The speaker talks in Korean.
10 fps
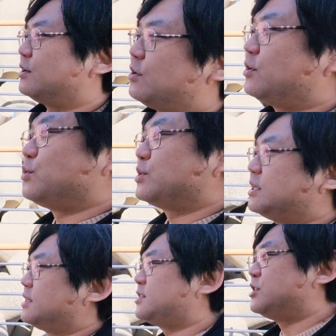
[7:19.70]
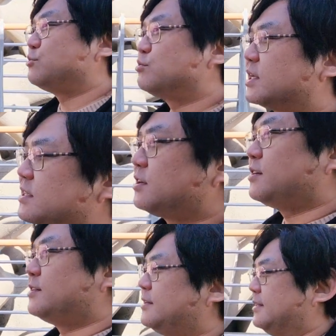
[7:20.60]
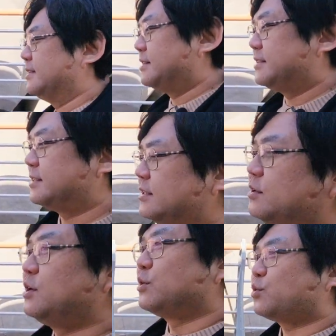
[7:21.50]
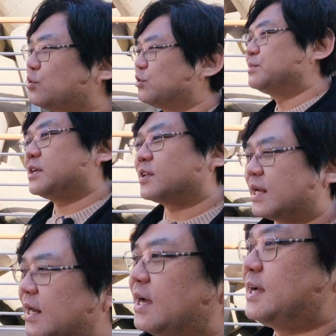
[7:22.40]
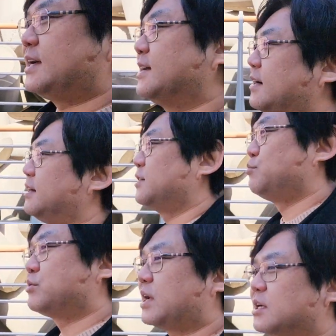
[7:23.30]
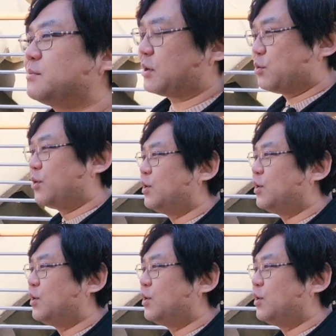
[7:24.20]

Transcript: 어, 여기 지주분께서 어, 꼭좀 찍어달라 어, 부탁을 받고